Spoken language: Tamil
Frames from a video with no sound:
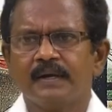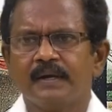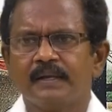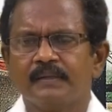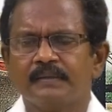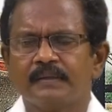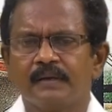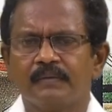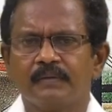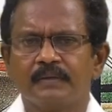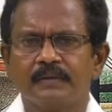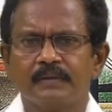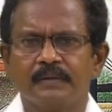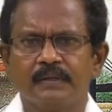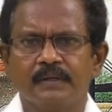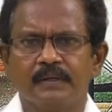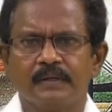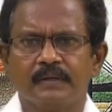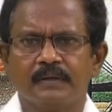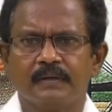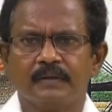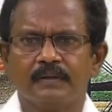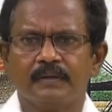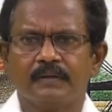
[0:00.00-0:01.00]
காலத்தில் வந்து
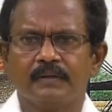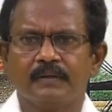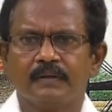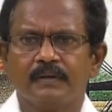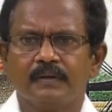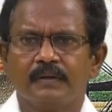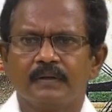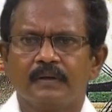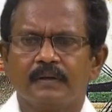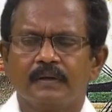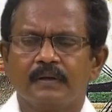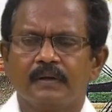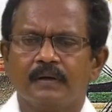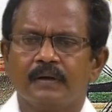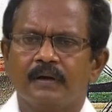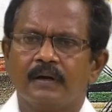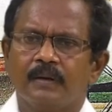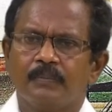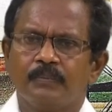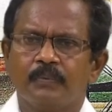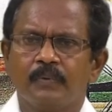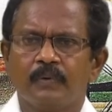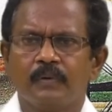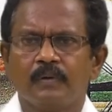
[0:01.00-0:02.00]

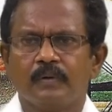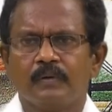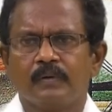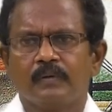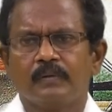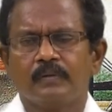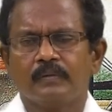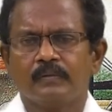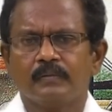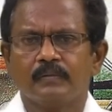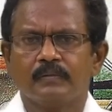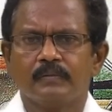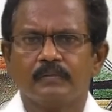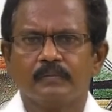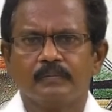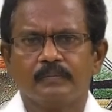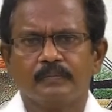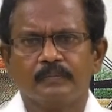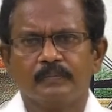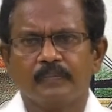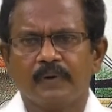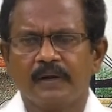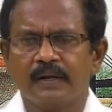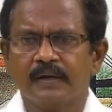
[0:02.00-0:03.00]
அப்போது
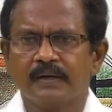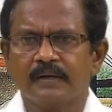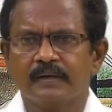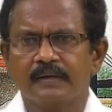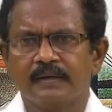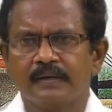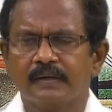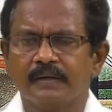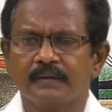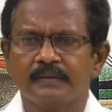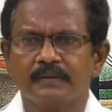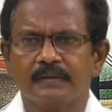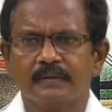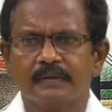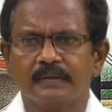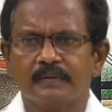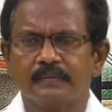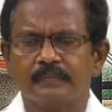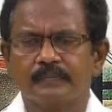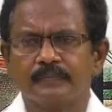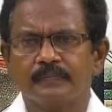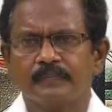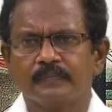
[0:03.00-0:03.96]
பல்லக்கு இருந்தது